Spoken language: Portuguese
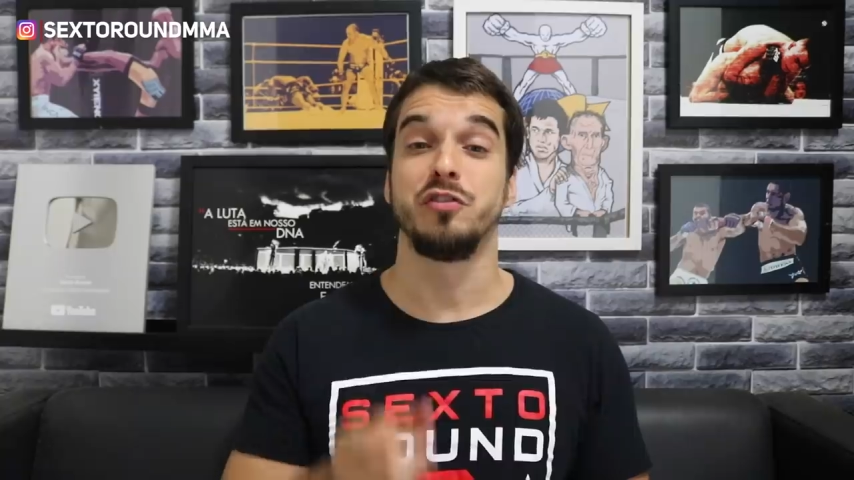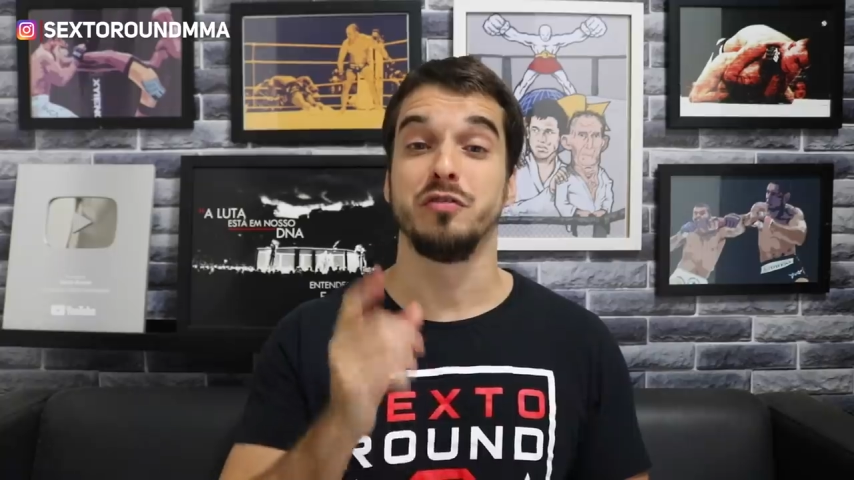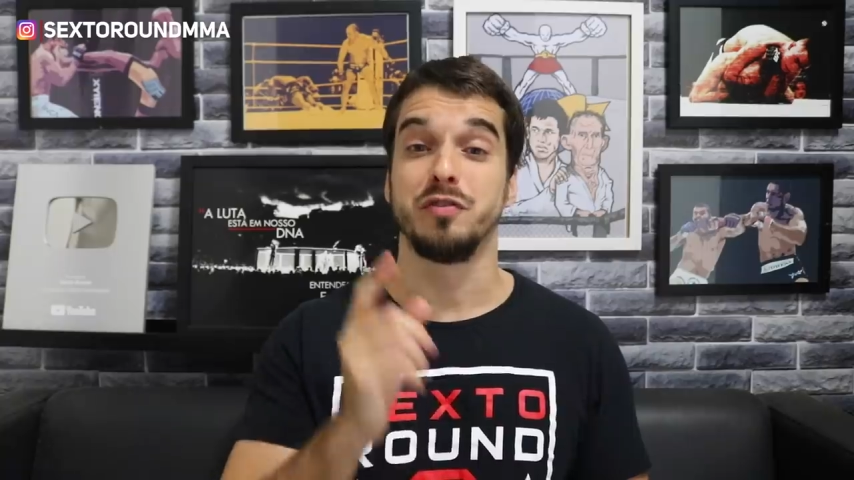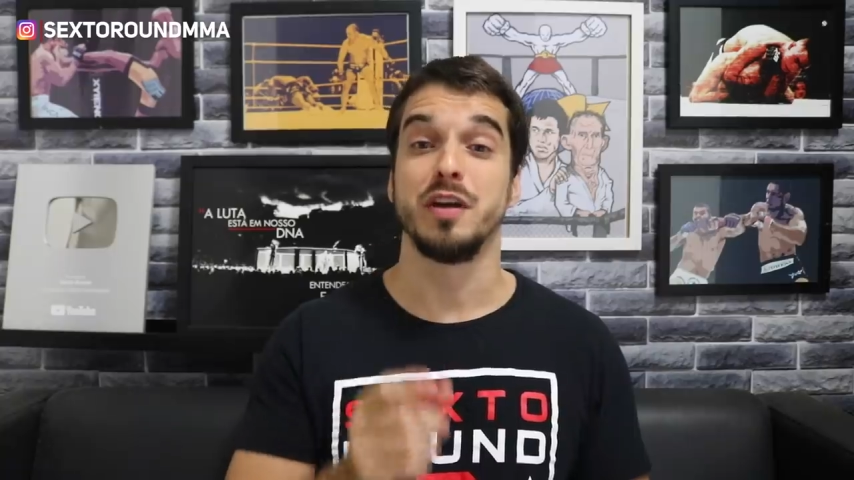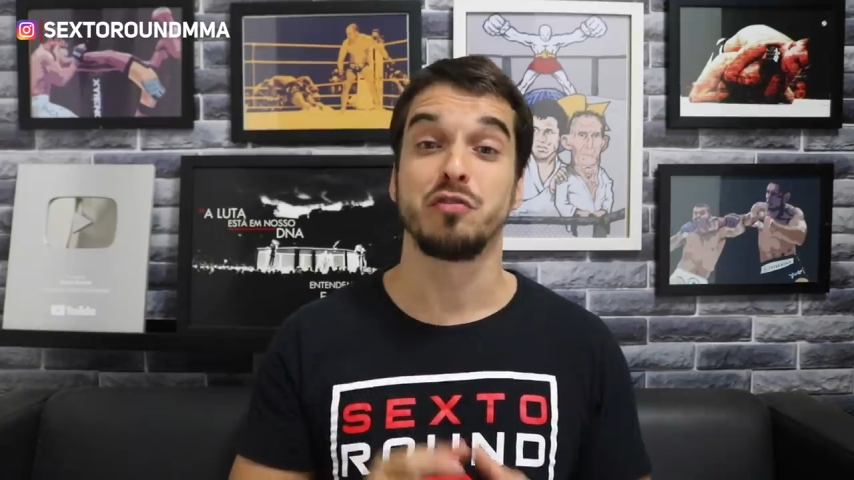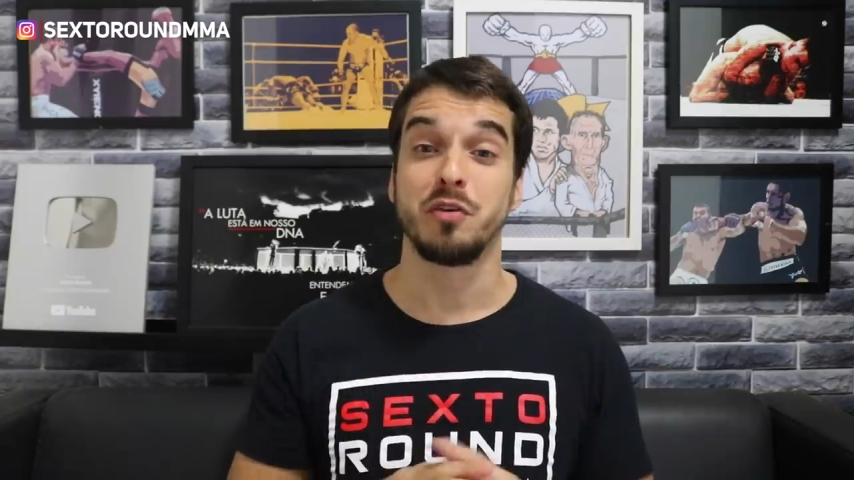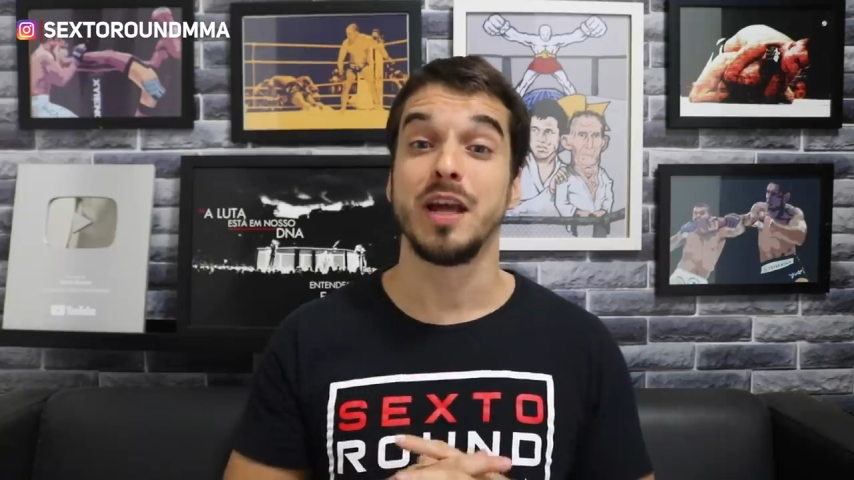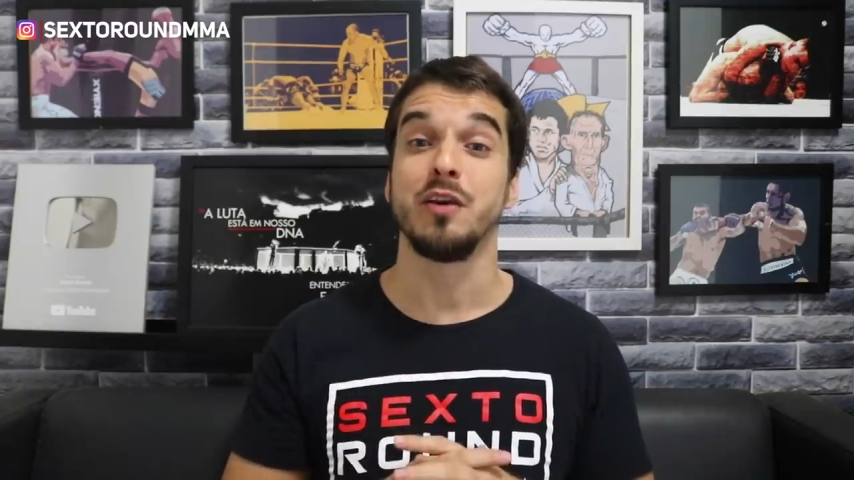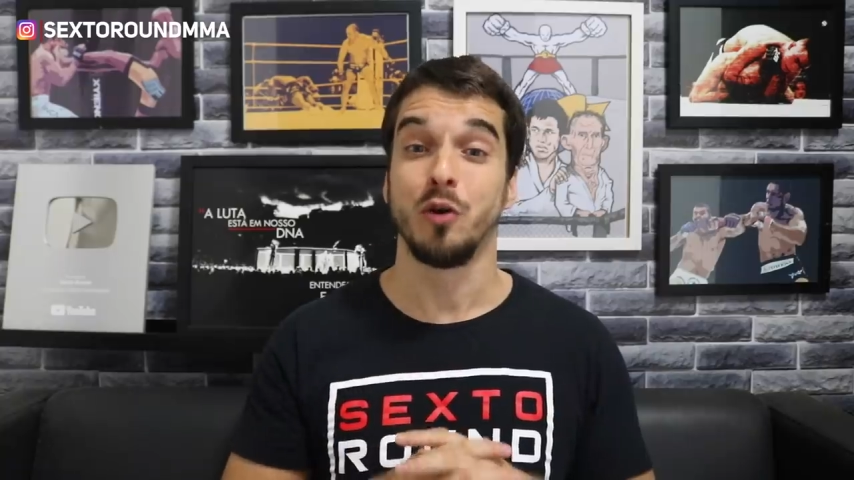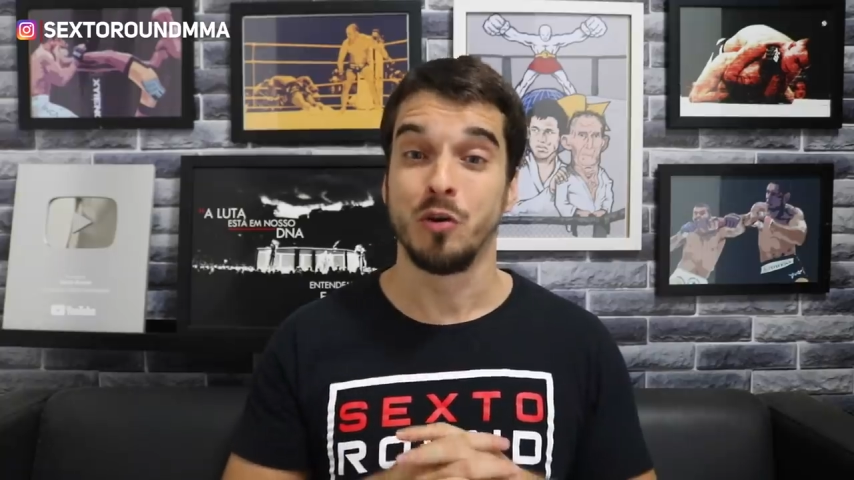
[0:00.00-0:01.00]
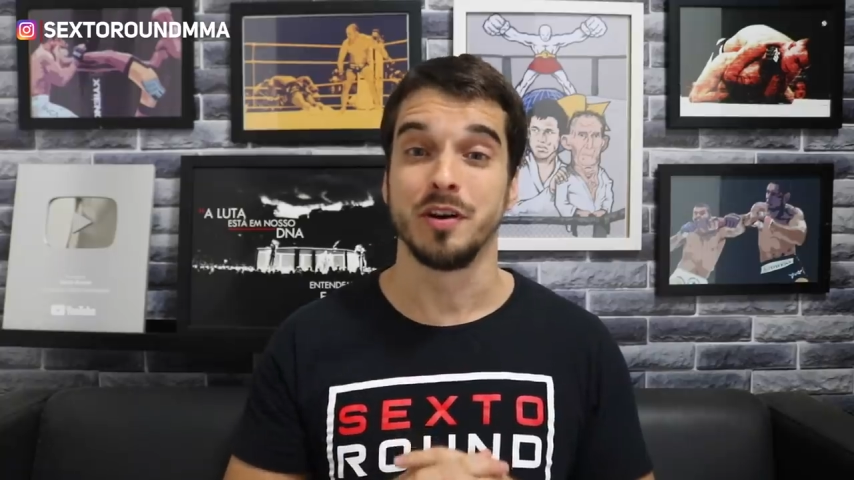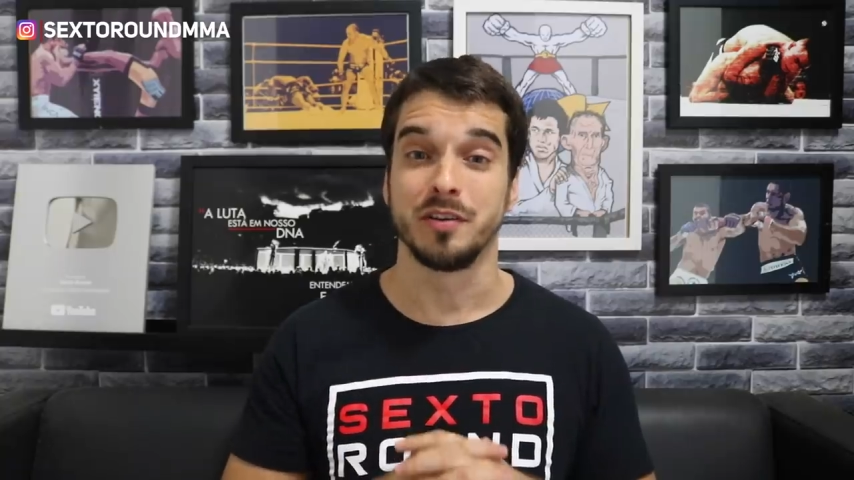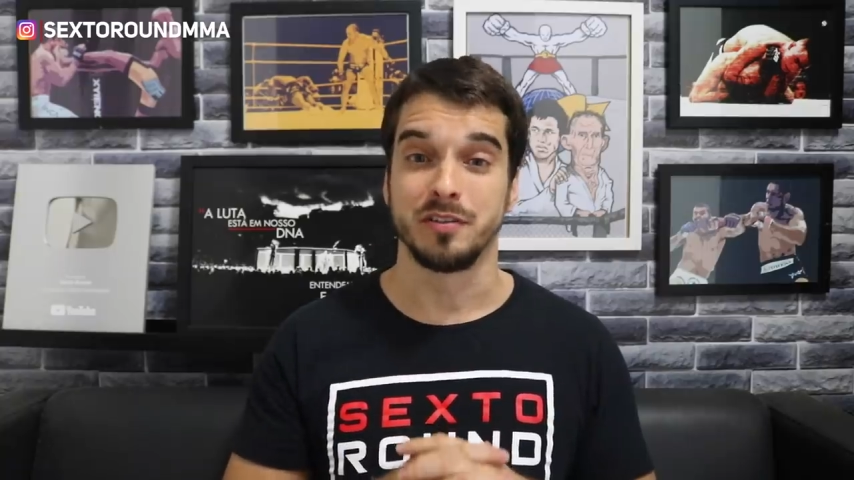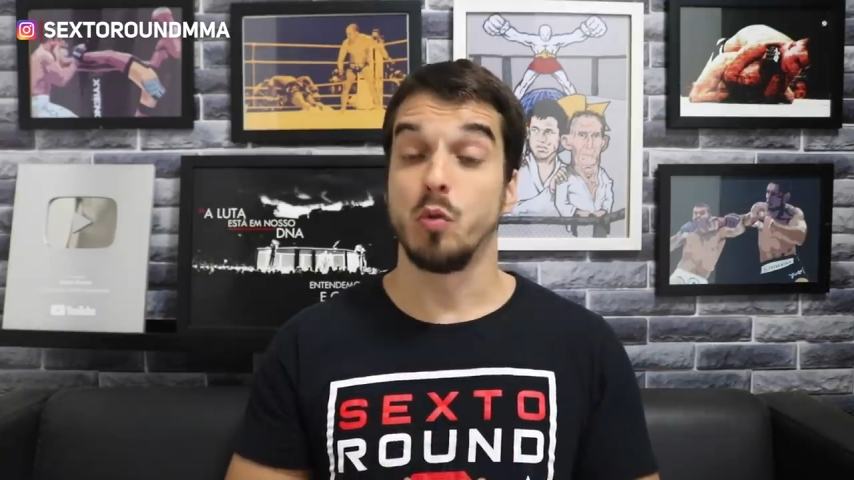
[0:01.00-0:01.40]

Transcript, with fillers: Te vejo em Londres.